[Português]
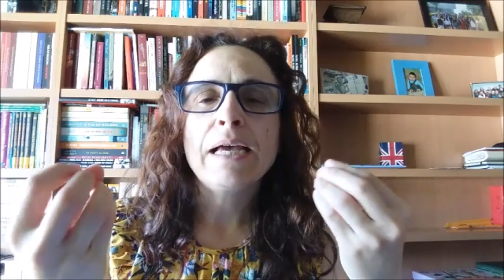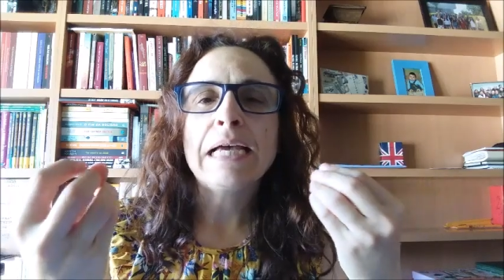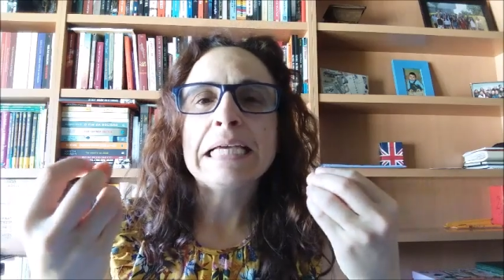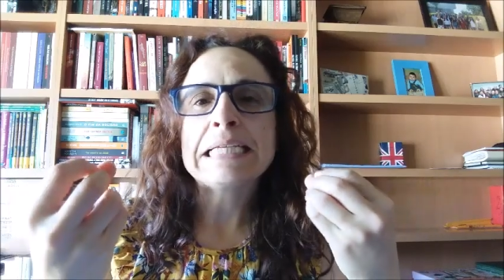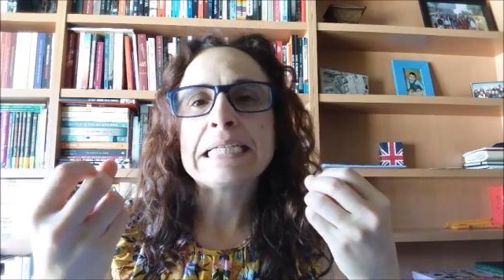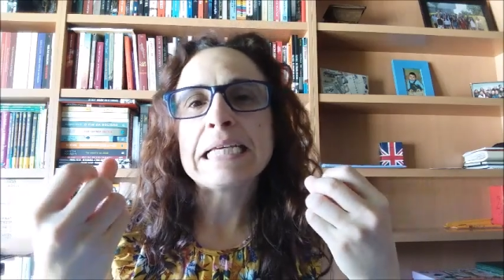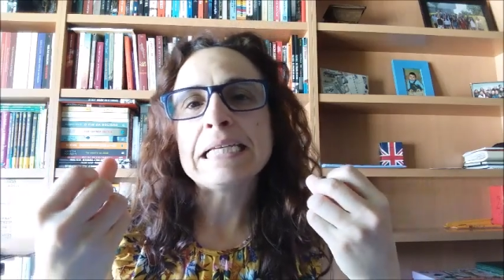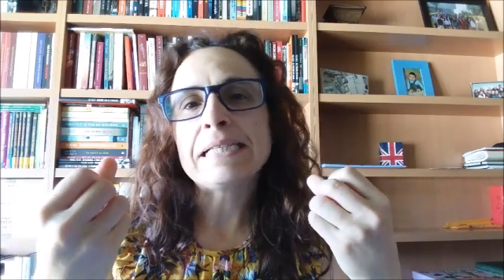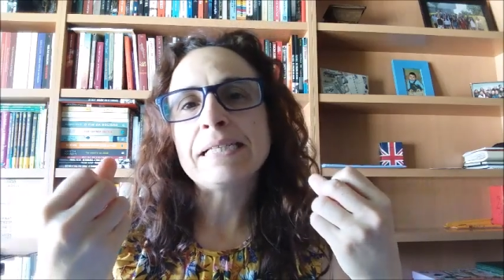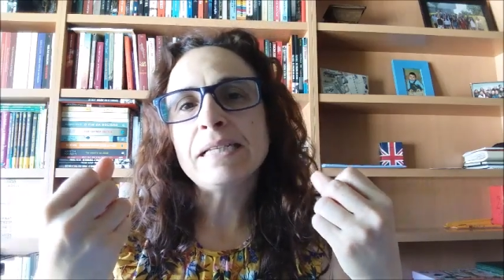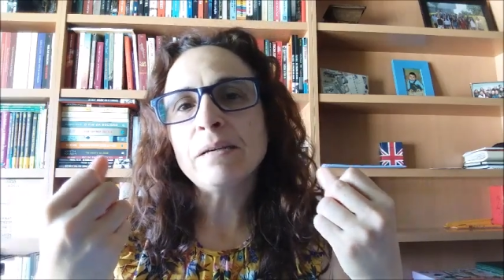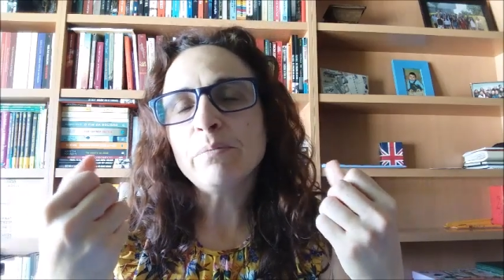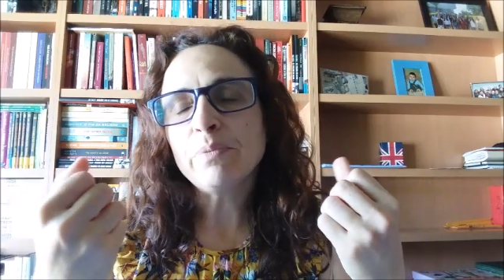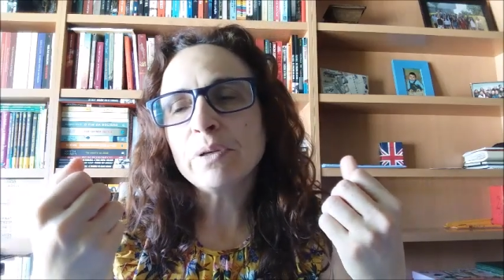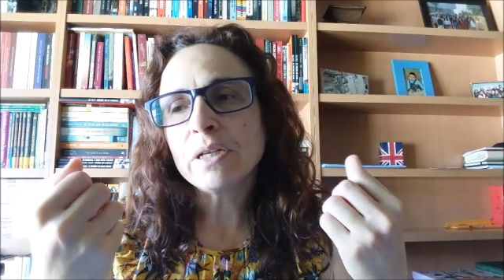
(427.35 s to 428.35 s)
Achei
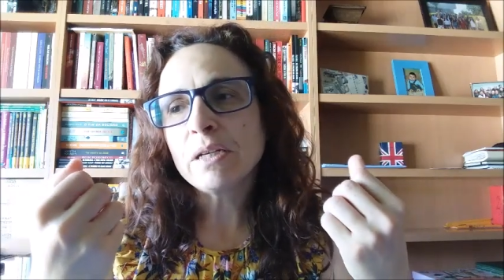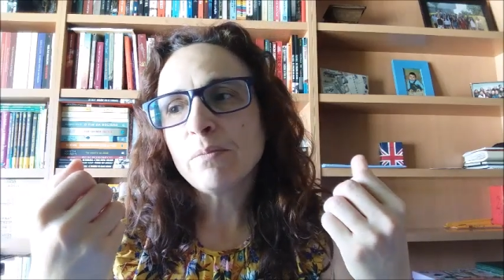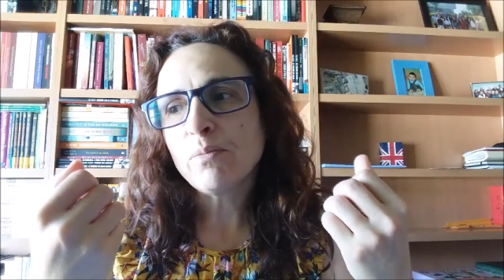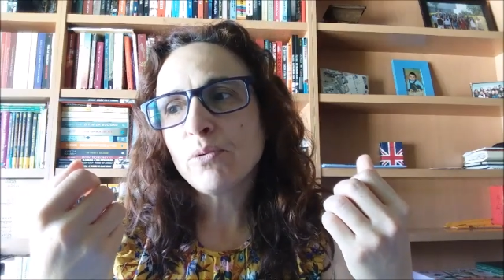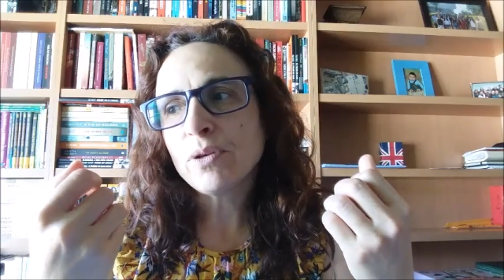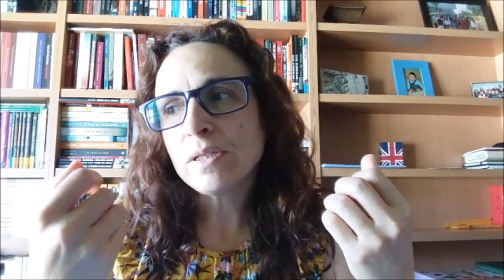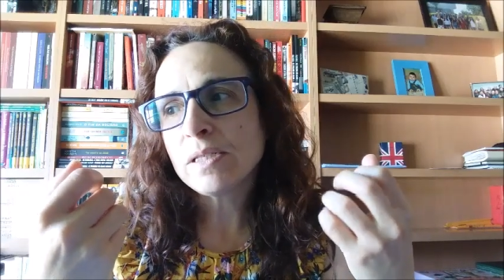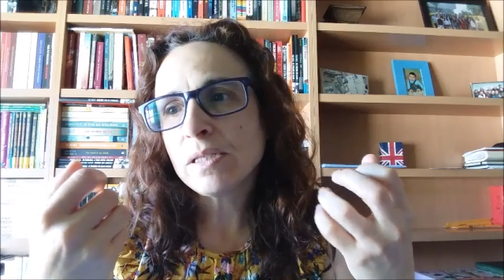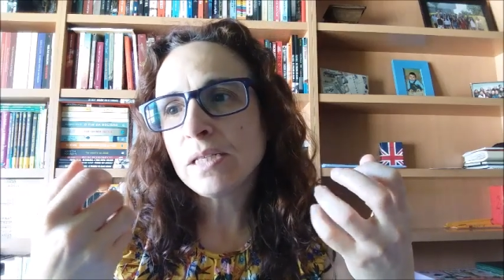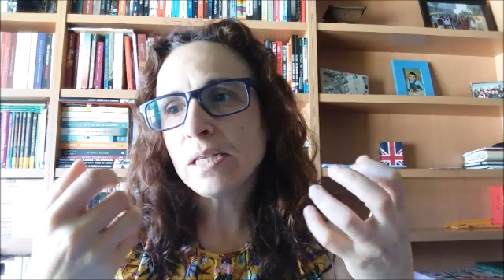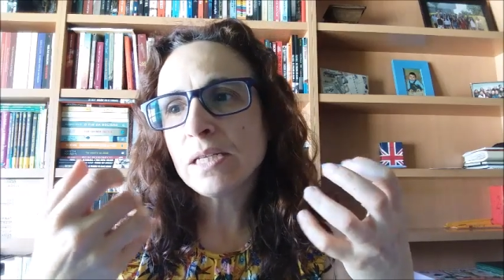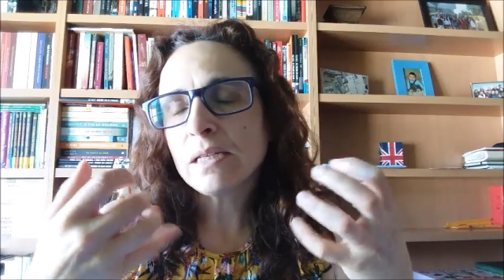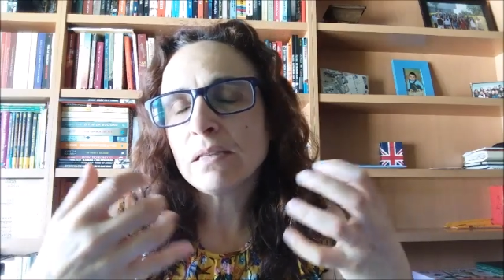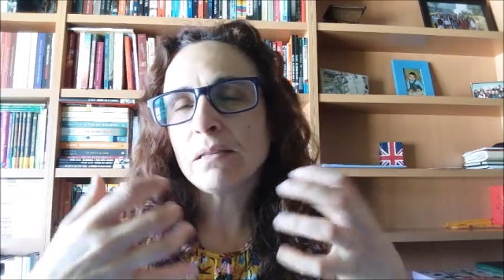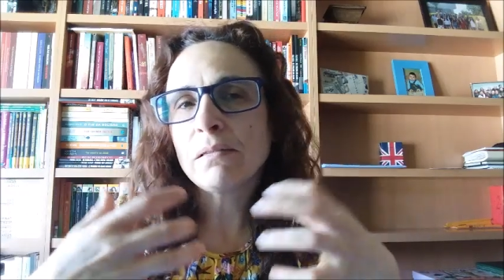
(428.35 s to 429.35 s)
sempre que a
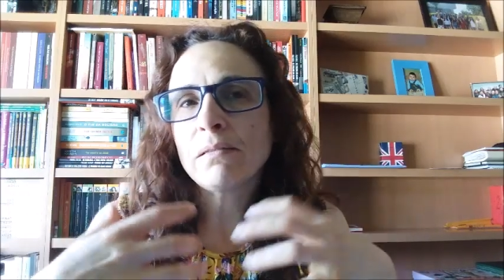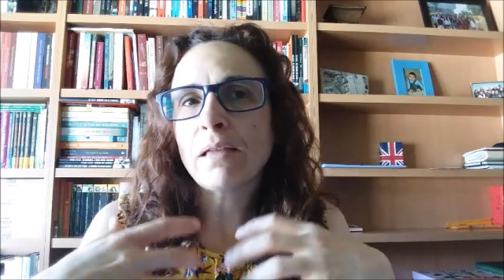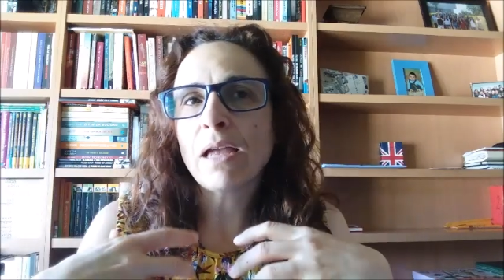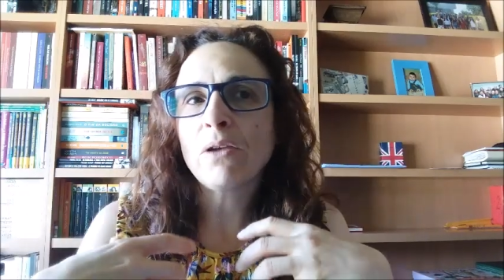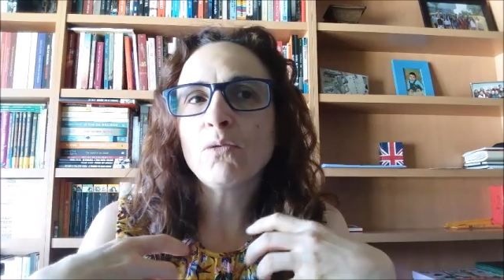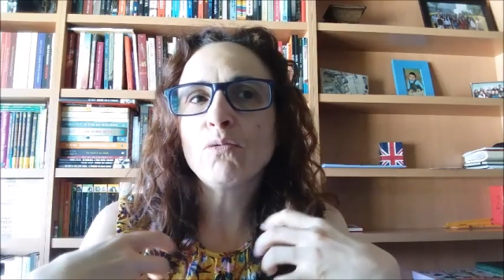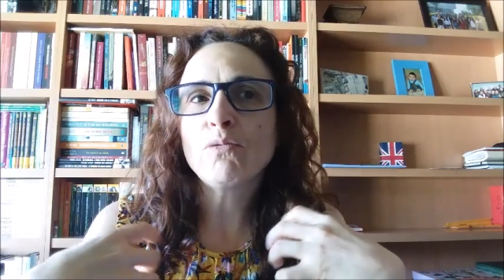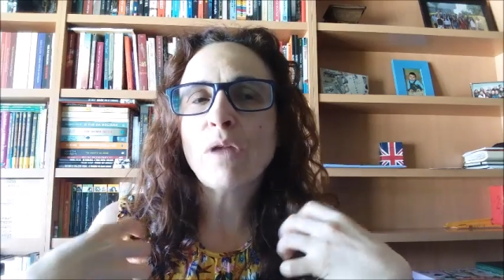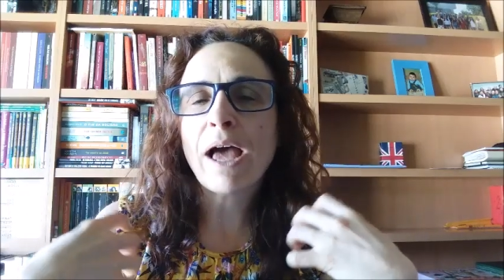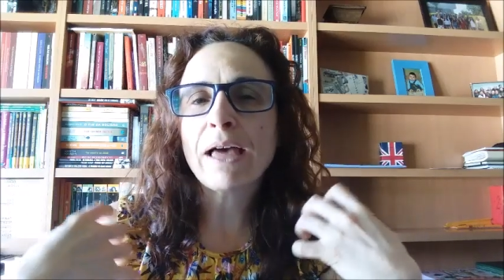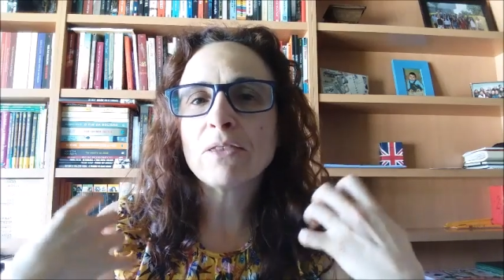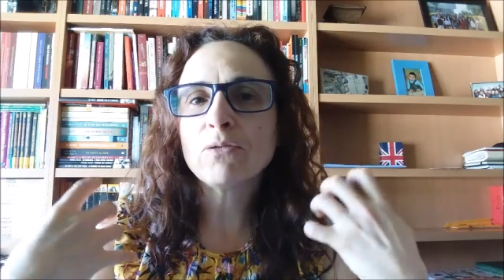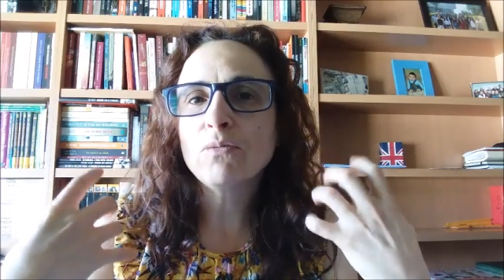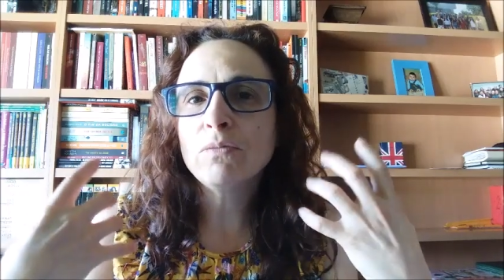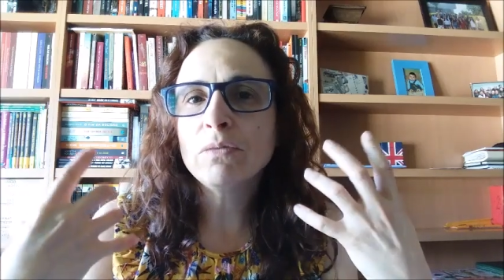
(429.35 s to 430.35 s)
poesia tem um
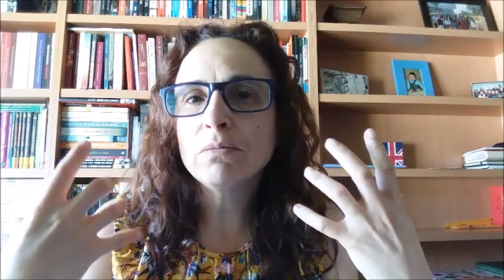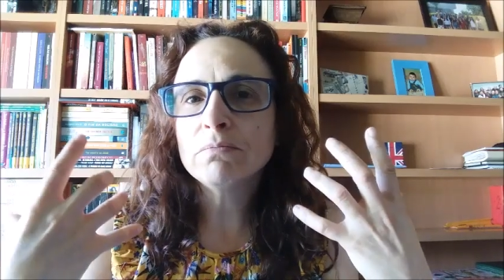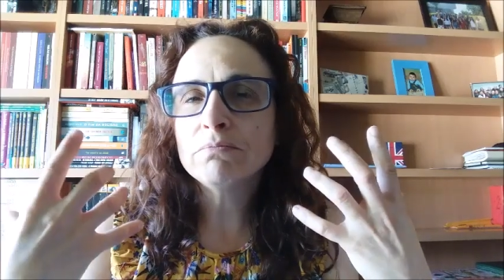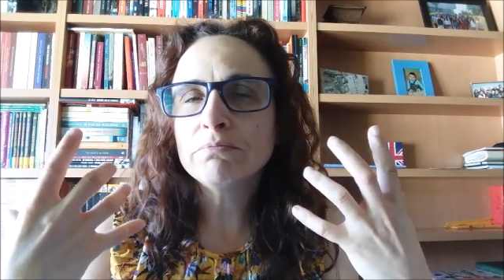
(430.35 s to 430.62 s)
lado,